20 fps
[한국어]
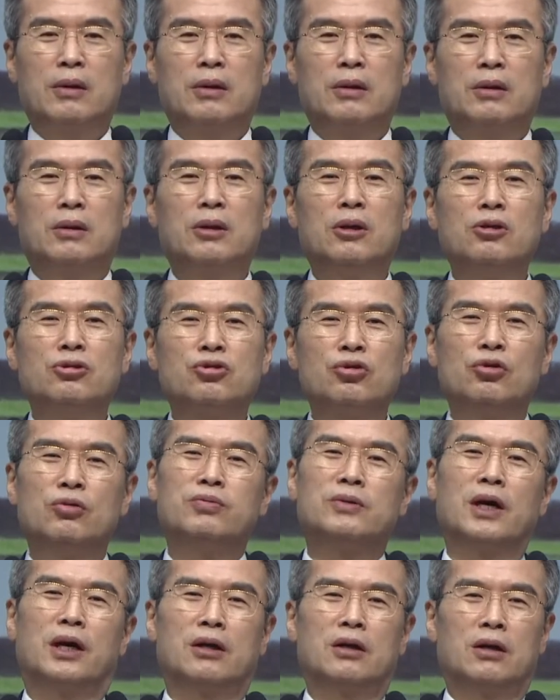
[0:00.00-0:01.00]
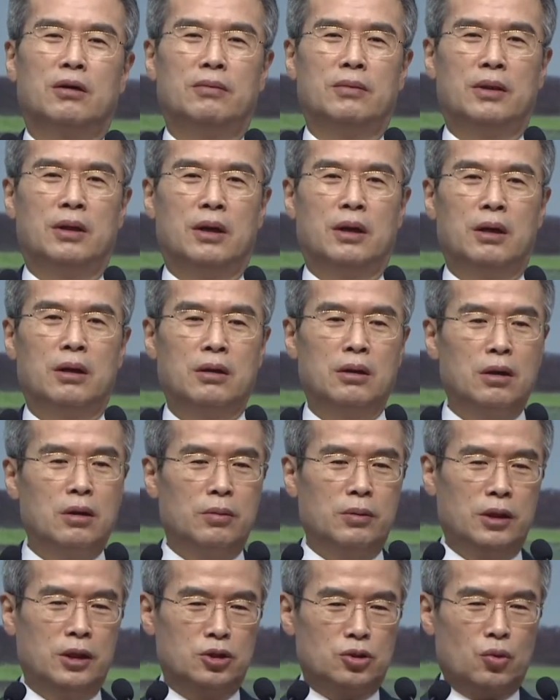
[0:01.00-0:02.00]
그럴 수가 없다는 겁니다.
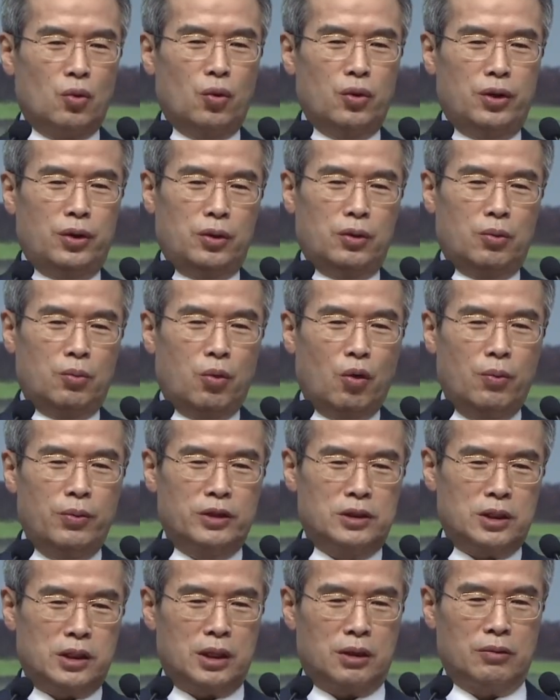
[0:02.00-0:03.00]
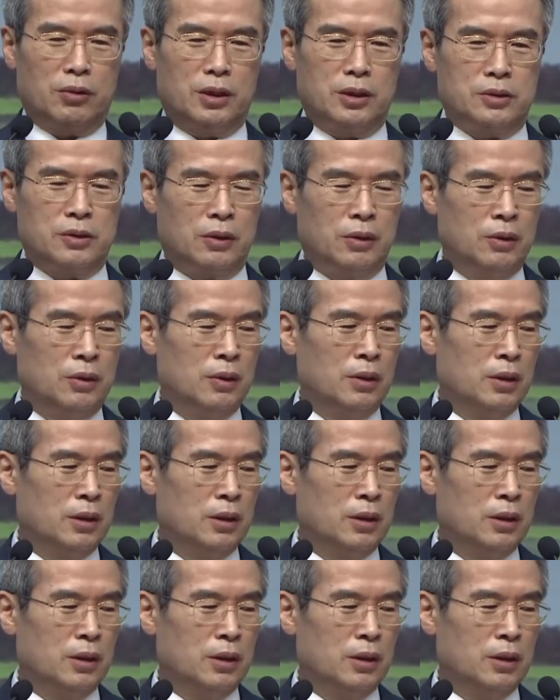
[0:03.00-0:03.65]
여러분, 이 손이요, 몸이 싫다고 해서